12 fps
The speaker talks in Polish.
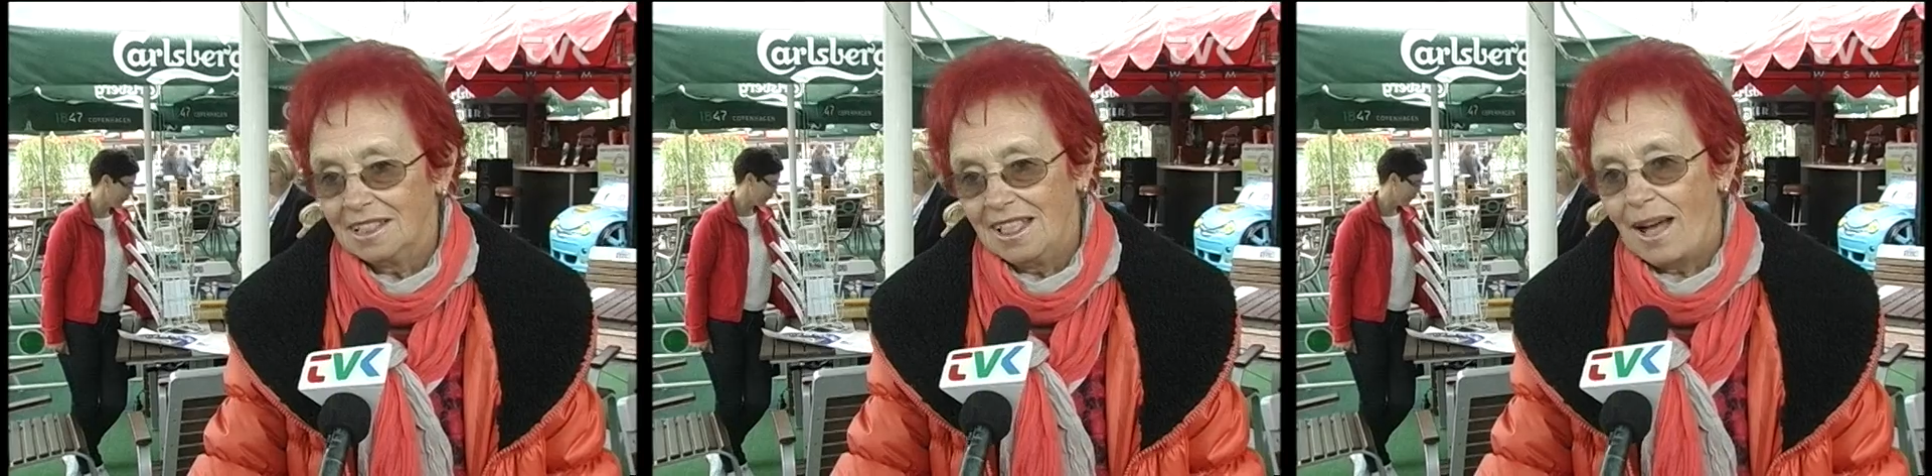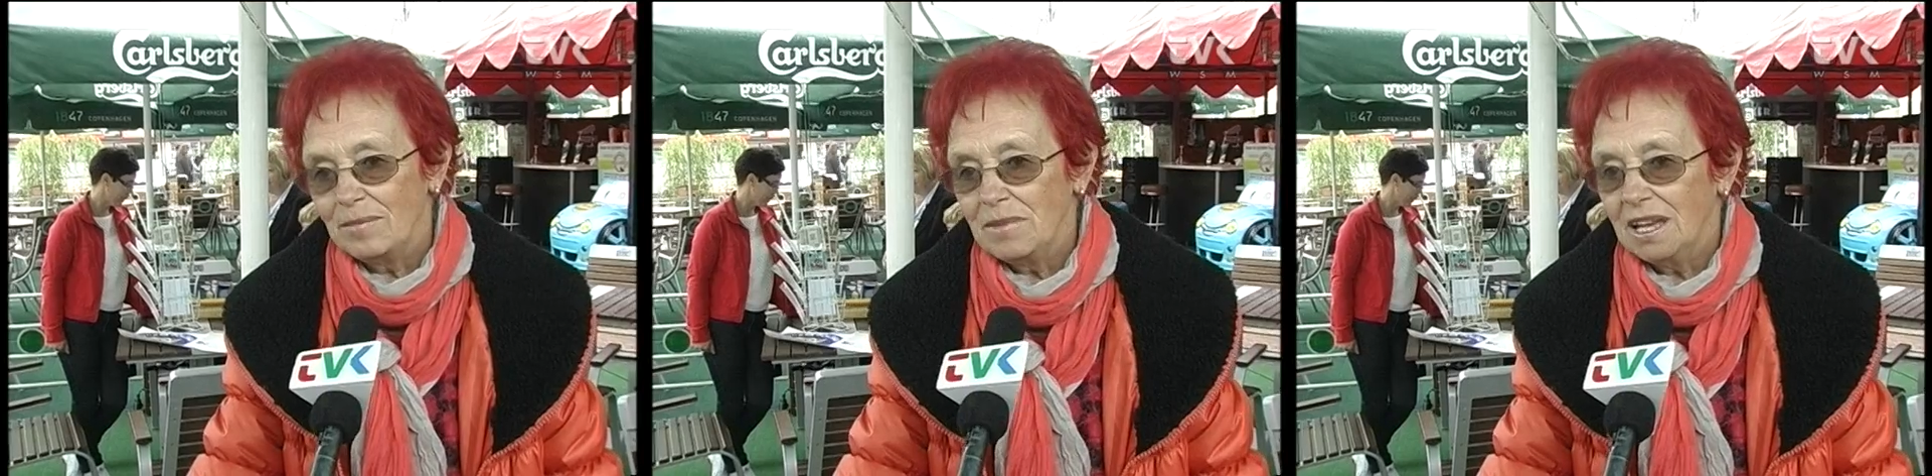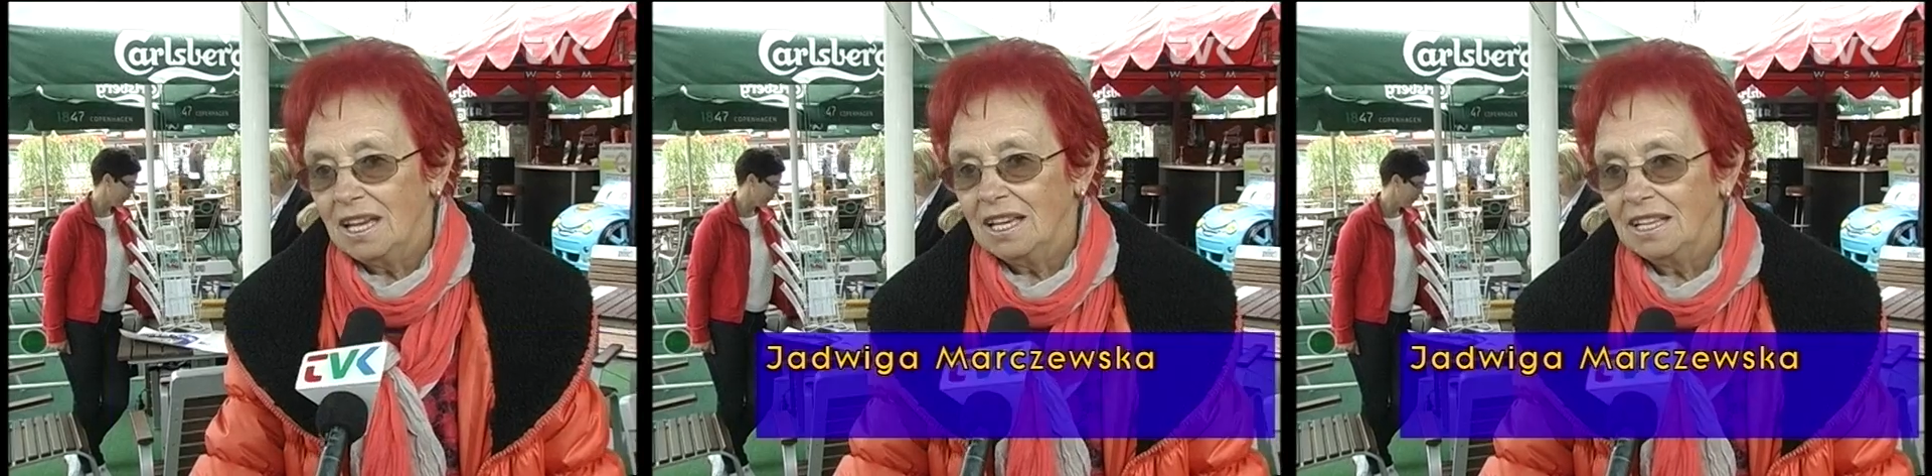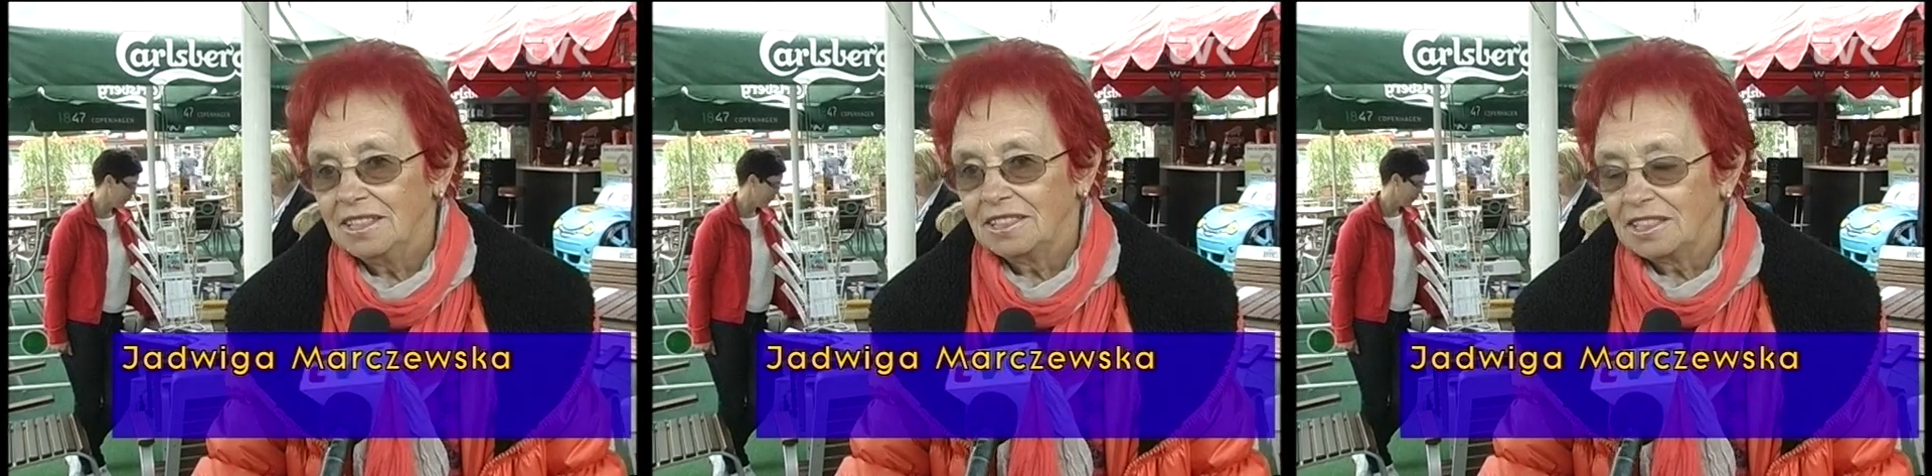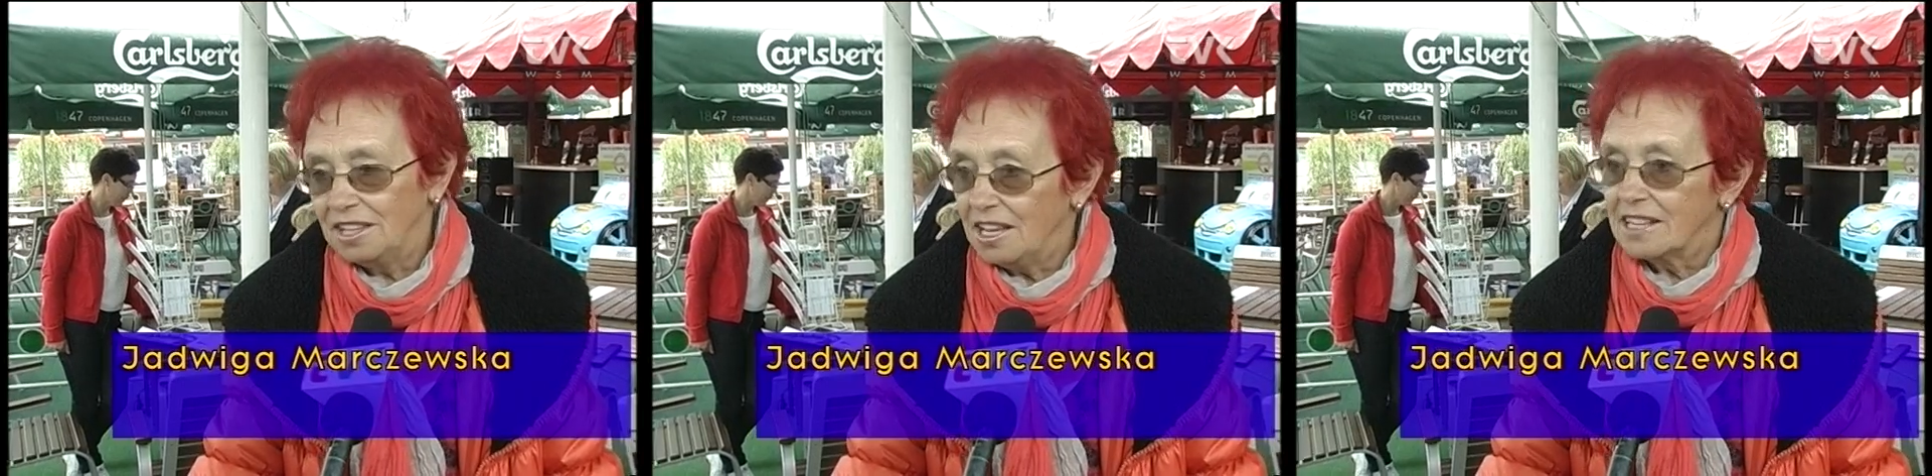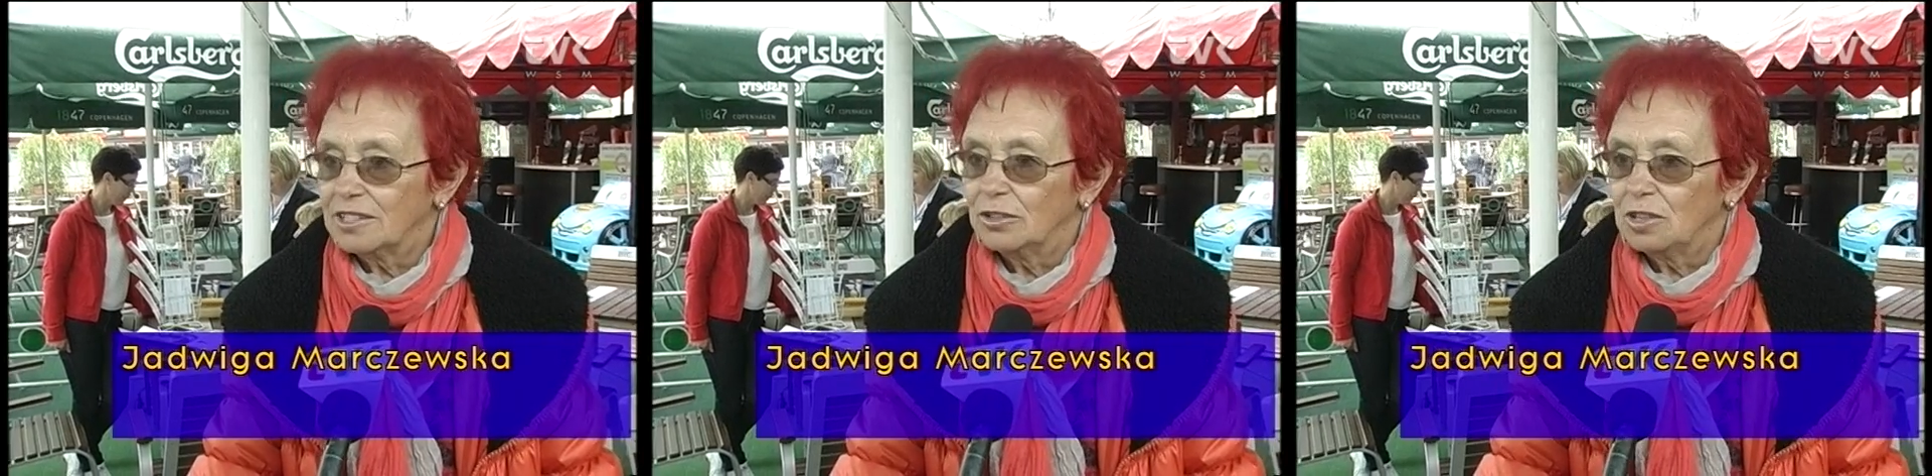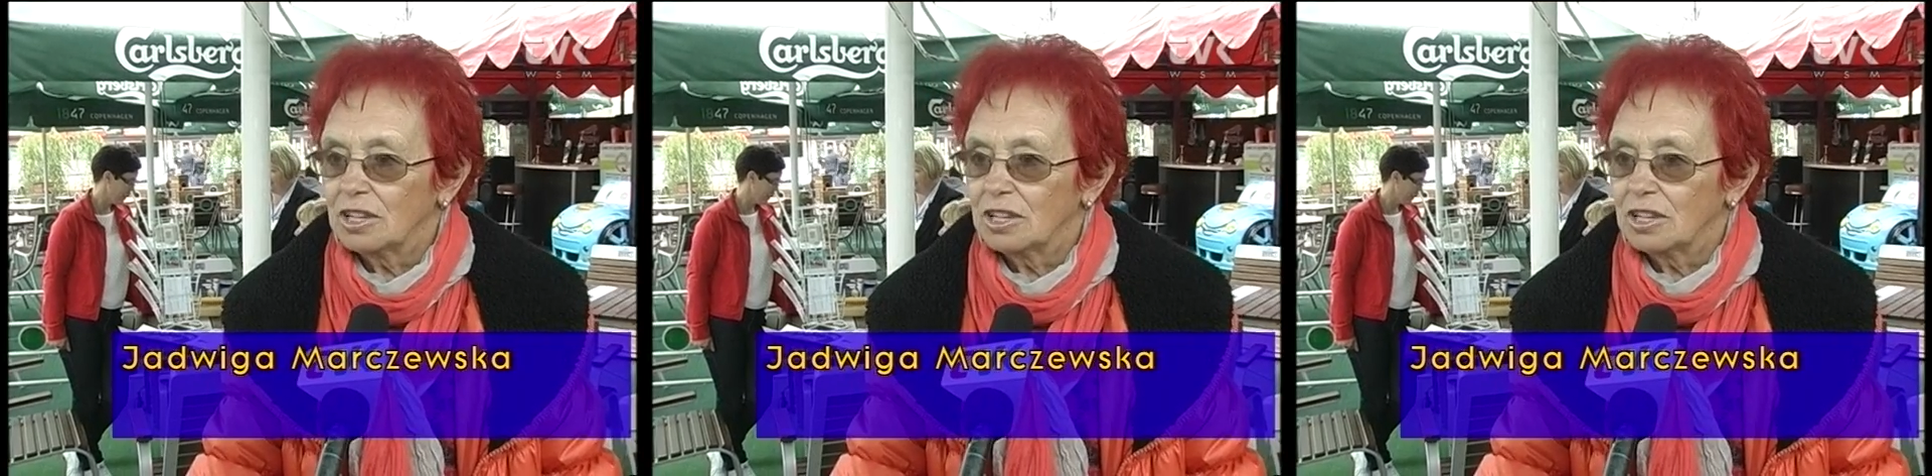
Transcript: Dla mnie jest to